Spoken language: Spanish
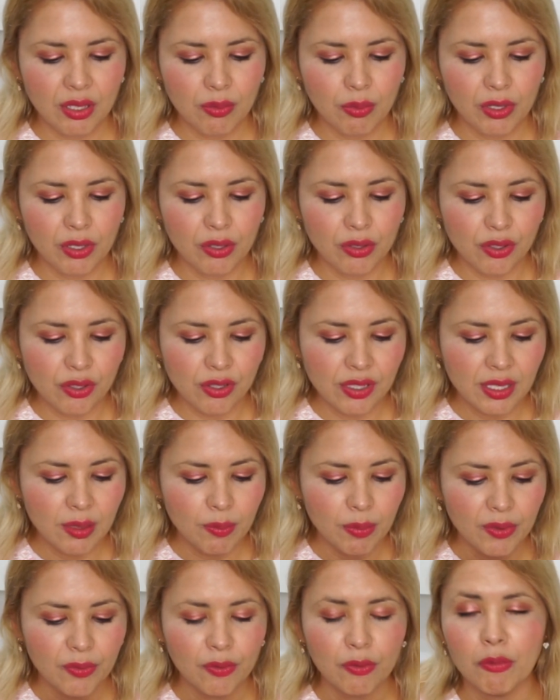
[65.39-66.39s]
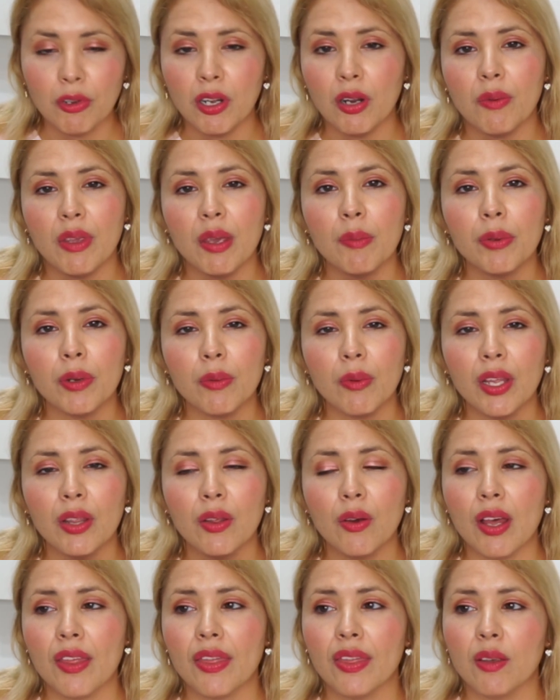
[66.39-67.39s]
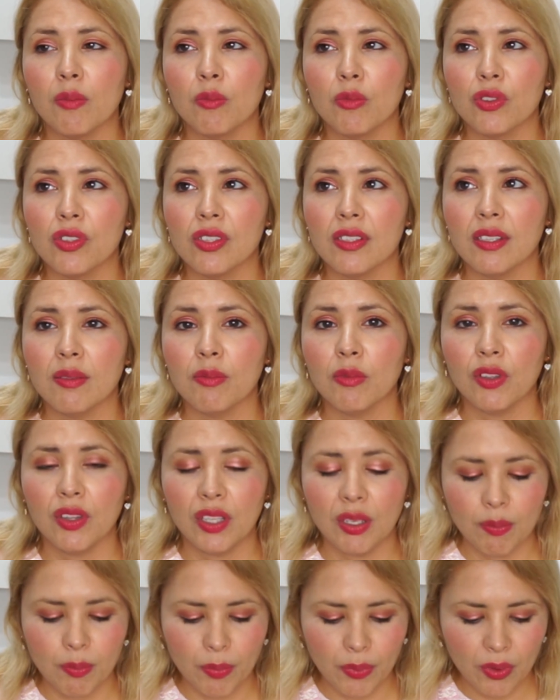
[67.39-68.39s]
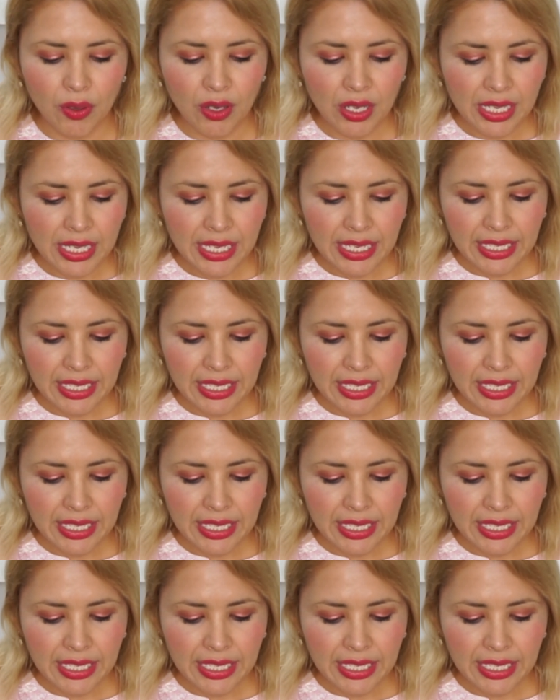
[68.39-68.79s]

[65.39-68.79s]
Y bueno, yo este perfume lo había probado hace muchísimo tiempo